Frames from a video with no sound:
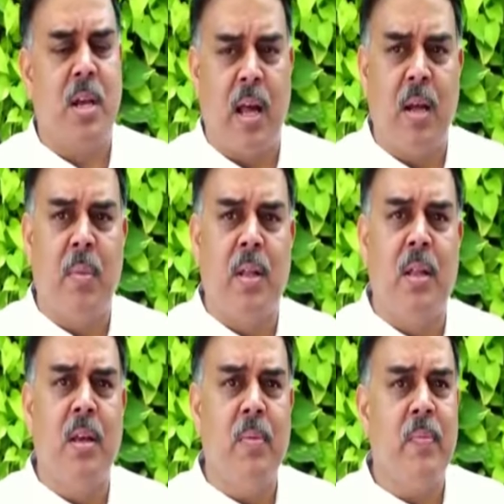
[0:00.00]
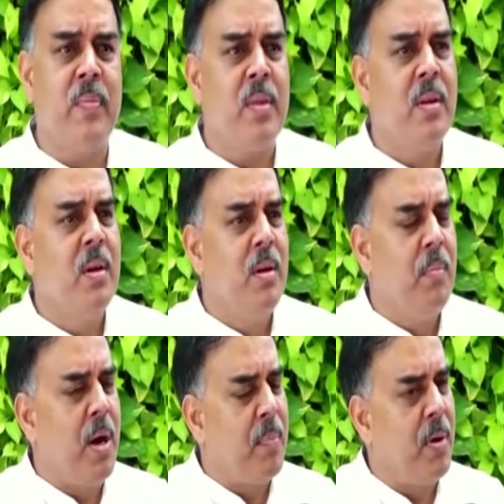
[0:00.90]
చాలామంది
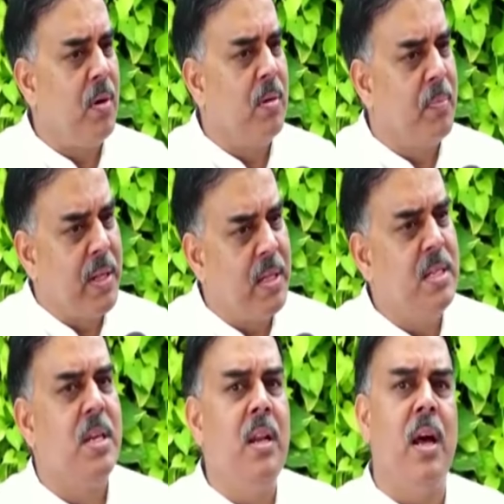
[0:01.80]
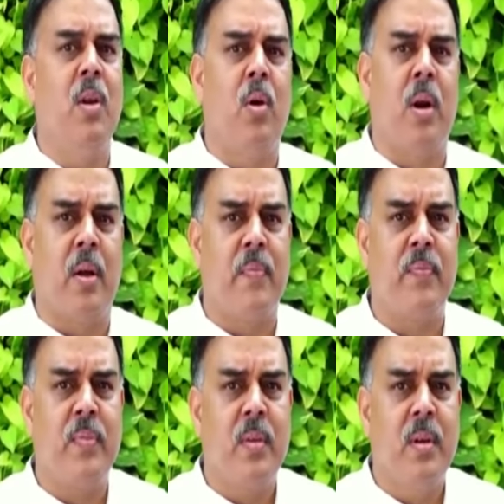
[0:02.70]
పాపం ప్రతి జిల్లాలో కూడా
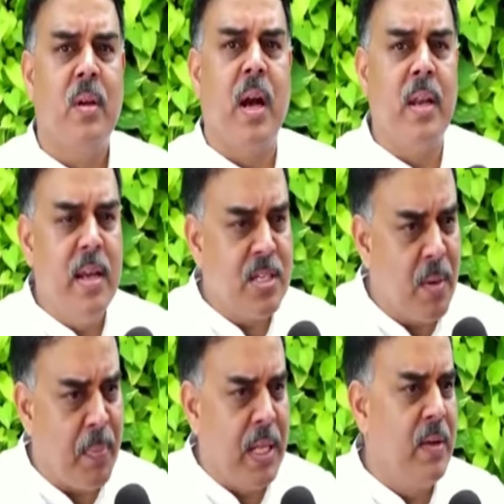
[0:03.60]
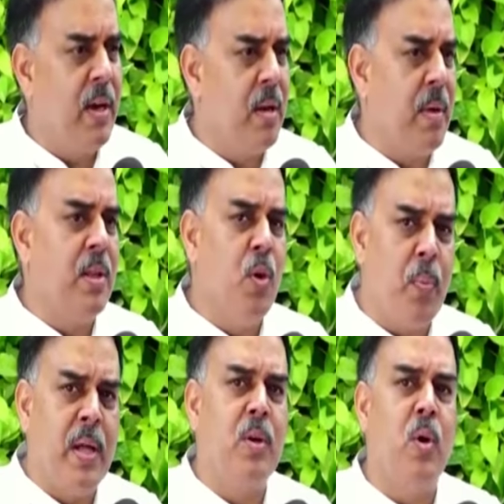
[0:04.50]
కనీసం పదివేల మంది
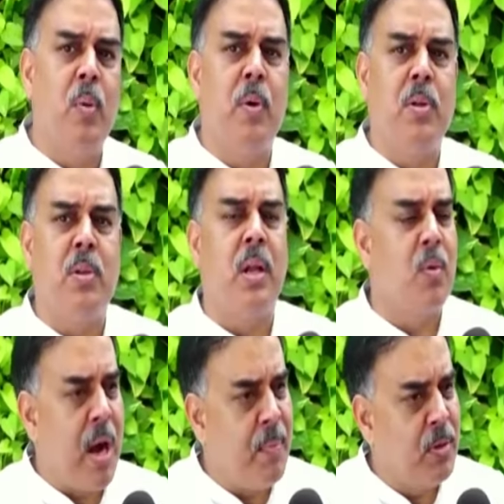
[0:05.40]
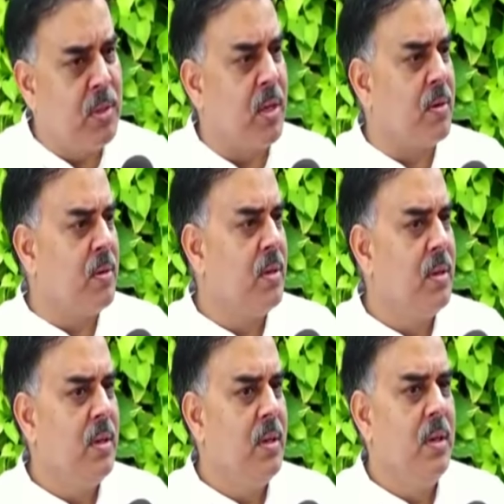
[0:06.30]
ఉపాధి కోల్పోతున్నారని వాపోతున్నారు
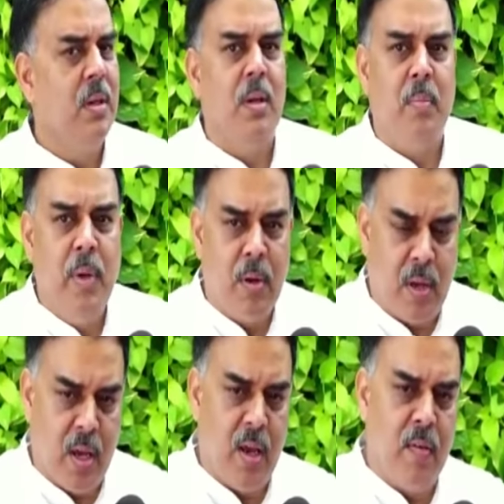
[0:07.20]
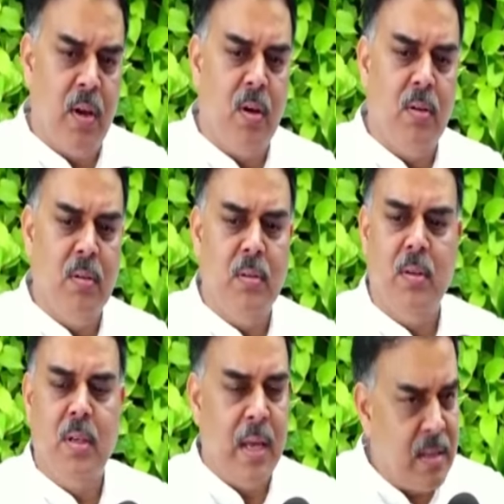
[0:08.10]
మీరు కేవలం
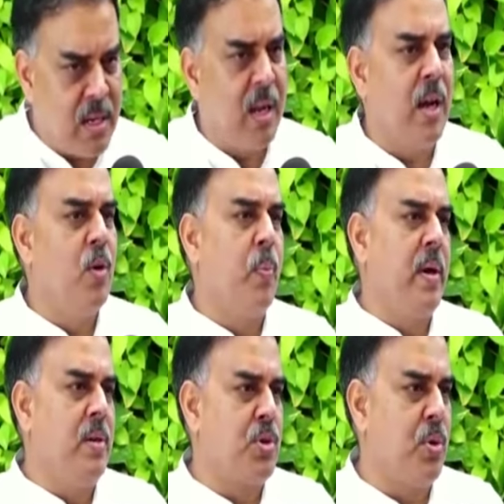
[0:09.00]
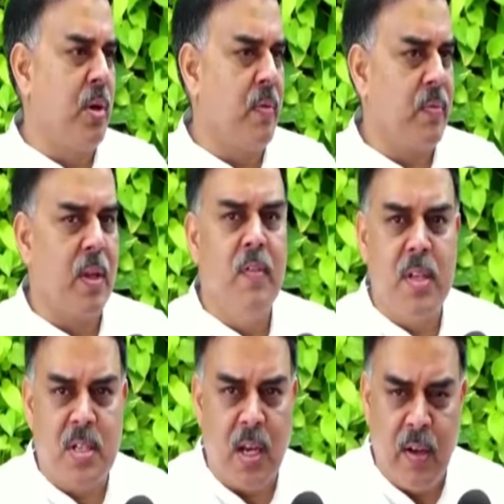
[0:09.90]
యంత్రాంగాన్ని ఉపయోగించుకుని
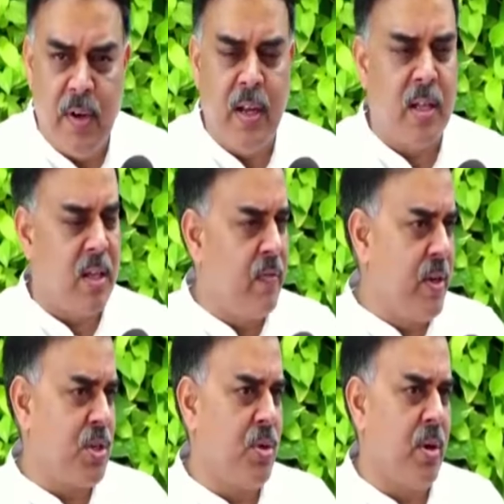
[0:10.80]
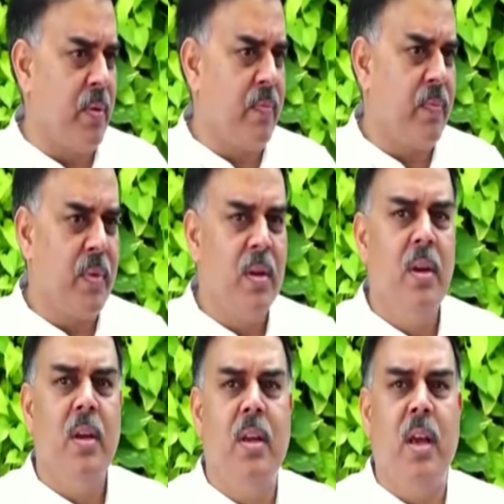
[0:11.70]
విచ్చలివిడిగా తవ్వేసుకుని
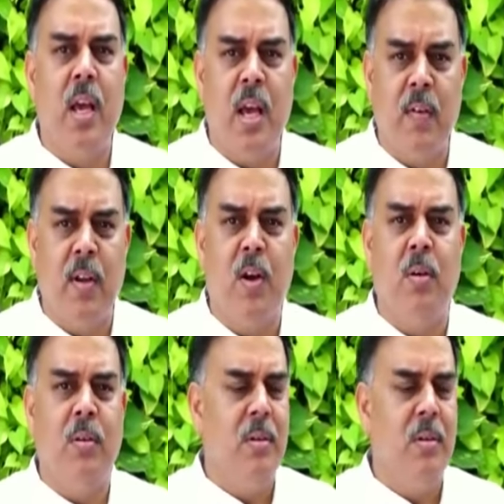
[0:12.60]
కేవలం